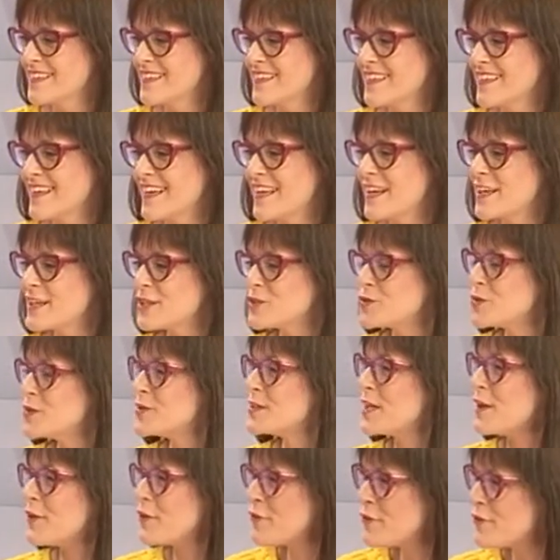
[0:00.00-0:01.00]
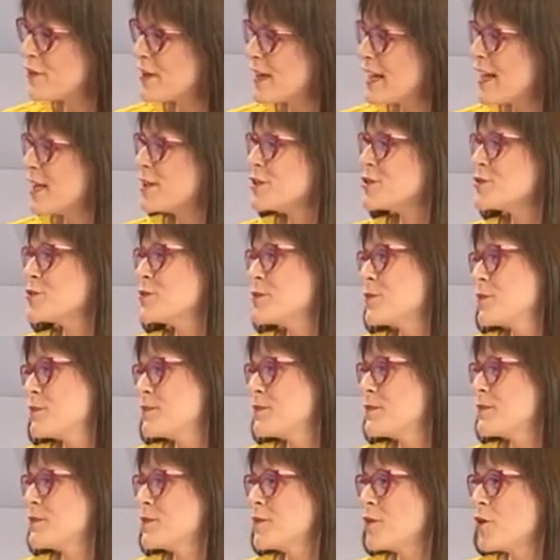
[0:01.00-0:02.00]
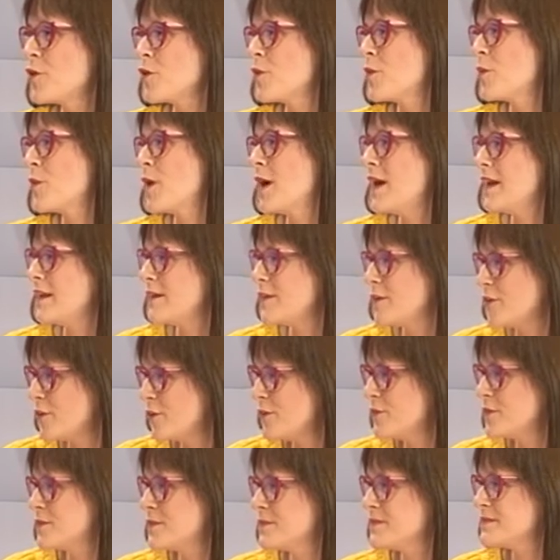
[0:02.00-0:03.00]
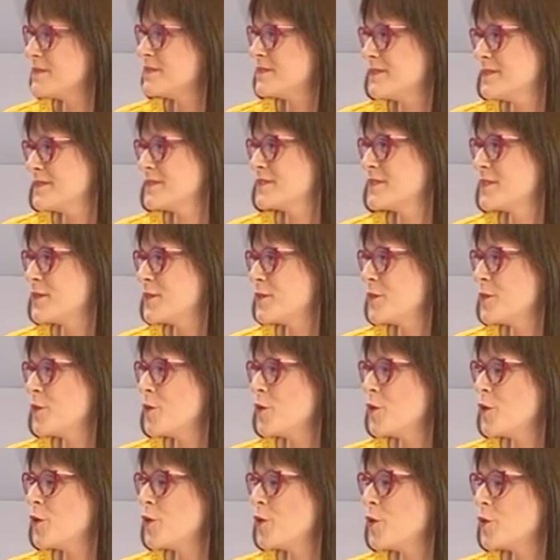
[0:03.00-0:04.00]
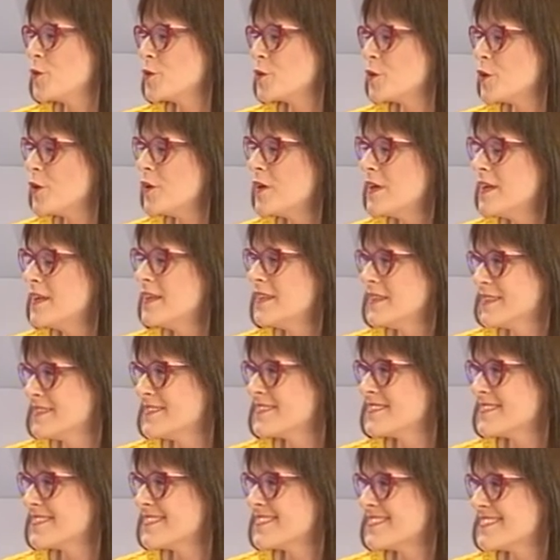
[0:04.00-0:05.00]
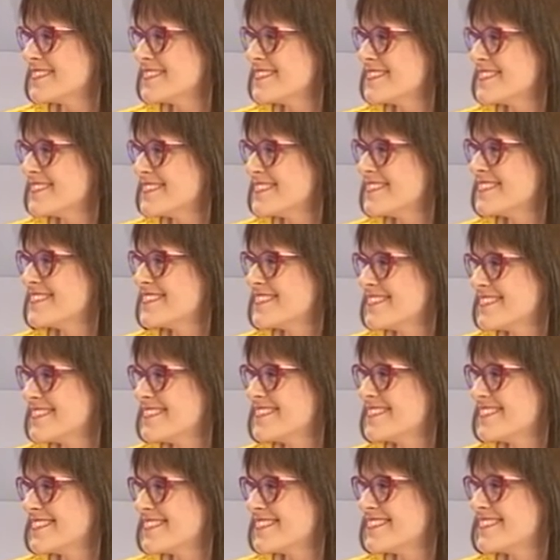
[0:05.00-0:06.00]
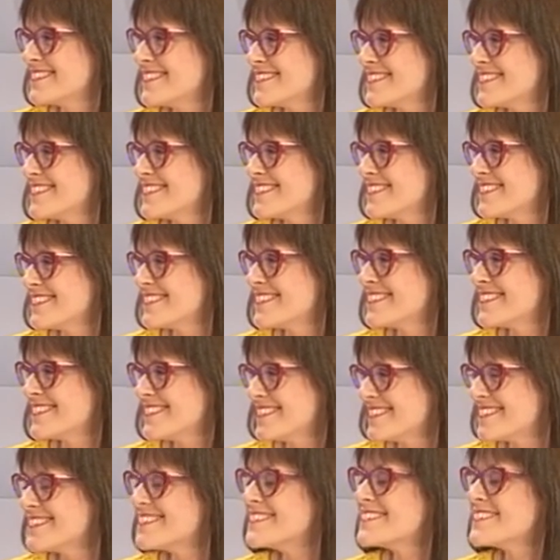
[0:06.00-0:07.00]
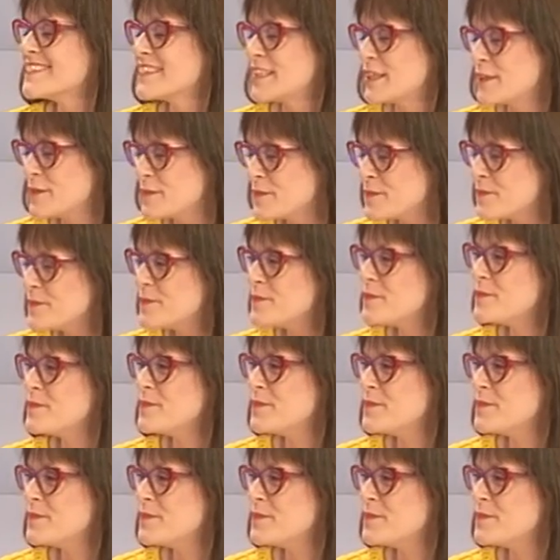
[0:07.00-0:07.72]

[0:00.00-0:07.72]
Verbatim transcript: resultado final es un exacto. global, ¿no? Es, un conjunto. un compendio de una armonía, digamos,